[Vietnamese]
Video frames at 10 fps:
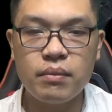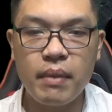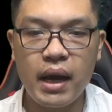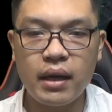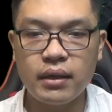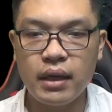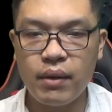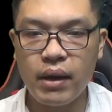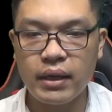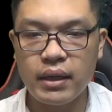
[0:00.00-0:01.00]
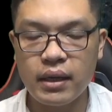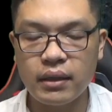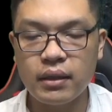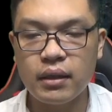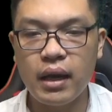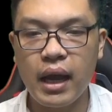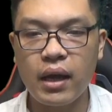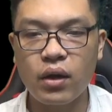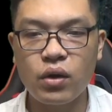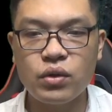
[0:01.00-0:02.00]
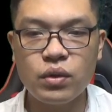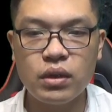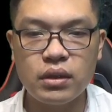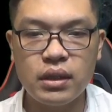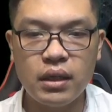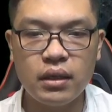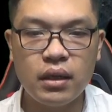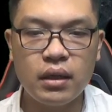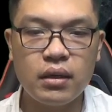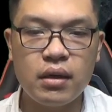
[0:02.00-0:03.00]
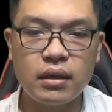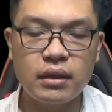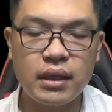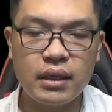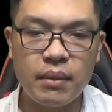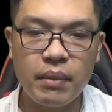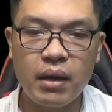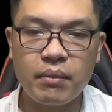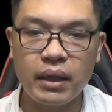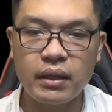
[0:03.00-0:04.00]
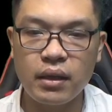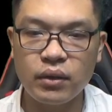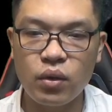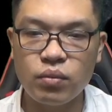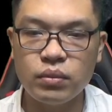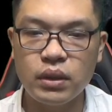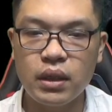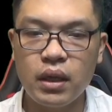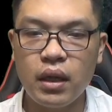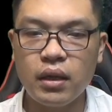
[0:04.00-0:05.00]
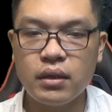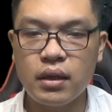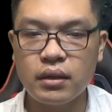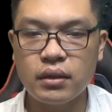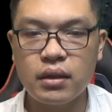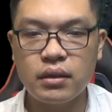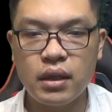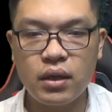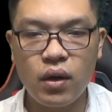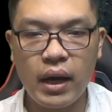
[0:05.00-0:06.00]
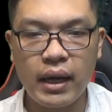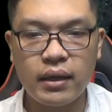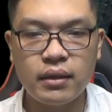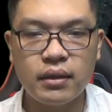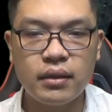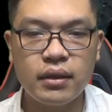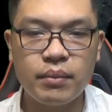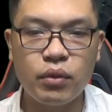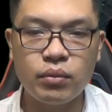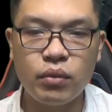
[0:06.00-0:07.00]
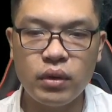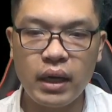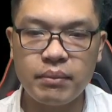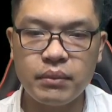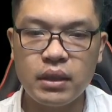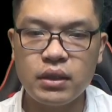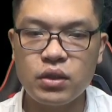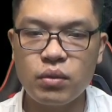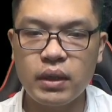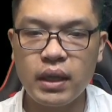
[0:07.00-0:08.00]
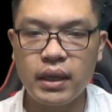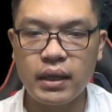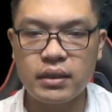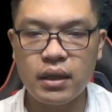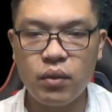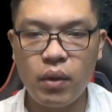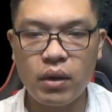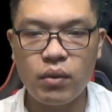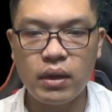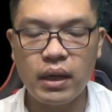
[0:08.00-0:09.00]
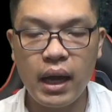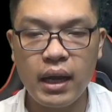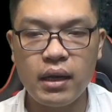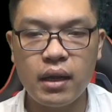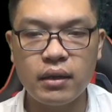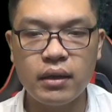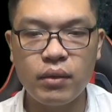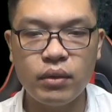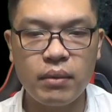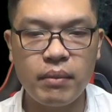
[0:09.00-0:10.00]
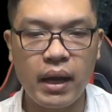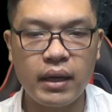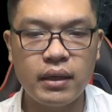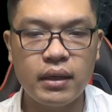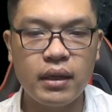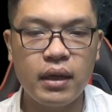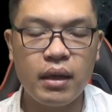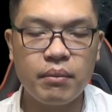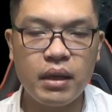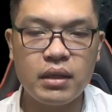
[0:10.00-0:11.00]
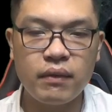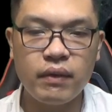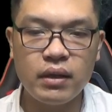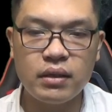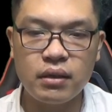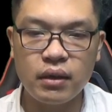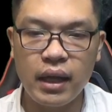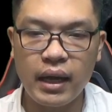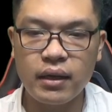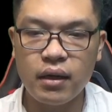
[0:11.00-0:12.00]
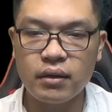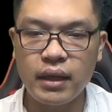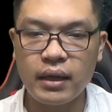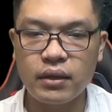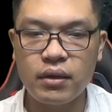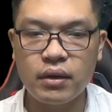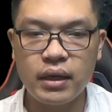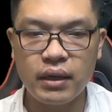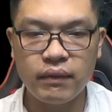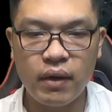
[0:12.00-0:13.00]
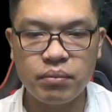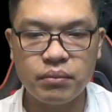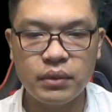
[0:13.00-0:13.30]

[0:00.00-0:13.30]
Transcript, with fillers: ba, Lao Hải Điền, là có chút tư chất, được gia nhập Hắc Bạch Thần Cung. Nhưng tư chất có hạn, nhập môn bốn năm, xung kích cảnh giới Hoa Luân hai lần đều thất bại. Bây giờ vẫn dừng lại ở tàng tượng đỉnh phong.